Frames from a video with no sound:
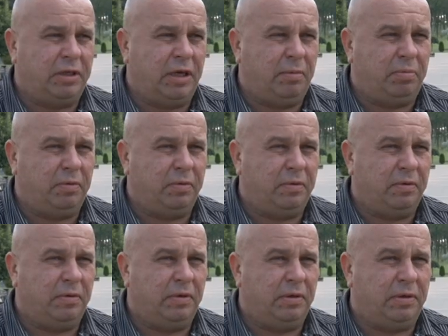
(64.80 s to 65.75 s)
этап.
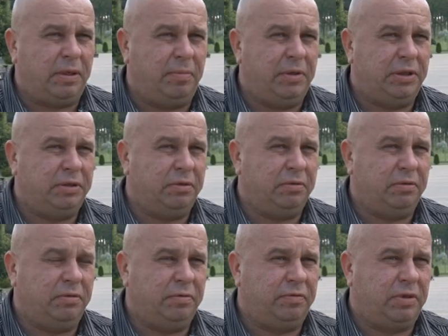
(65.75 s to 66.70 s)
Там есть
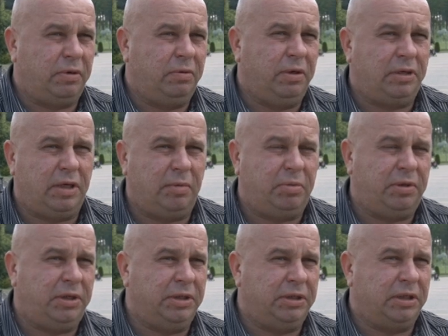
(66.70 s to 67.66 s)
э, второй этап и
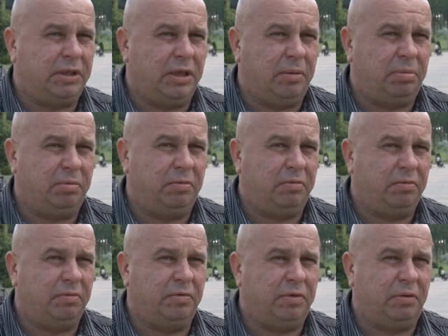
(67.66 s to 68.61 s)
третий этап.
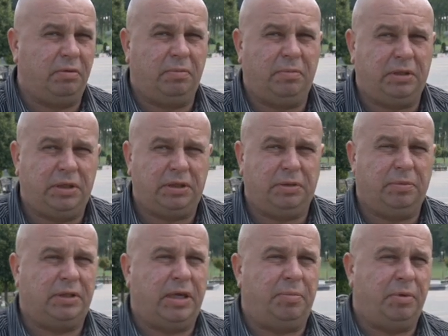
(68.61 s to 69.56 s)
Во втором и
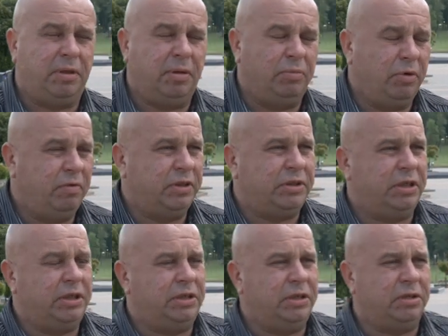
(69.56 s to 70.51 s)
третьем этапе там новое
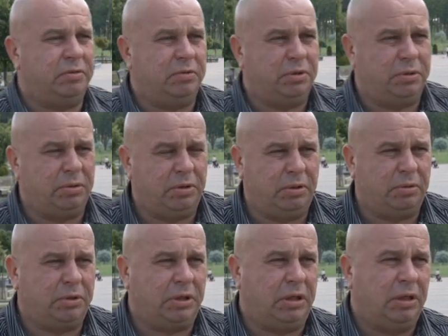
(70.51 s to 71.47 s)
строительство еще
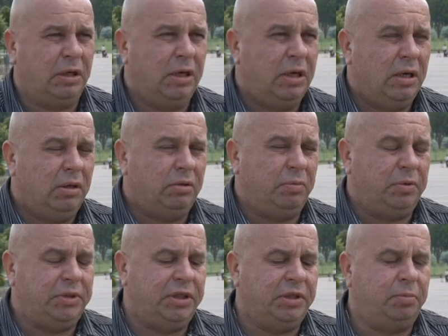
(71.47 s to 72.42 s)
дорожки. То
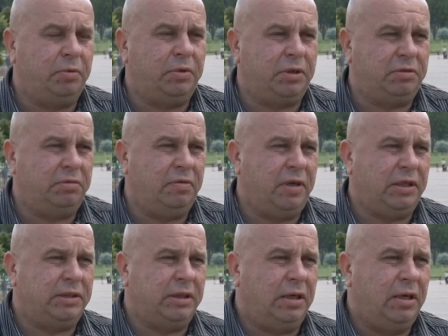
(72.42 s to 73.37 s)
бишь сеть будет
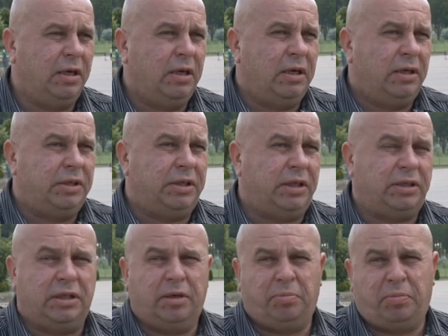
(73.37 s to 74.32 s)
развиваться.
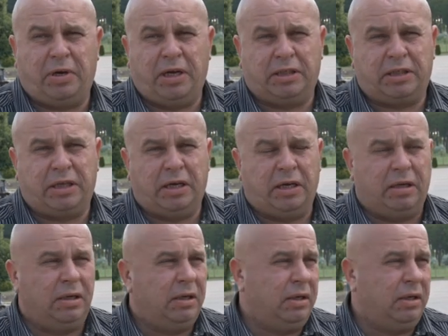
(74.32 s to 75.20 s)
Сейчас она порядка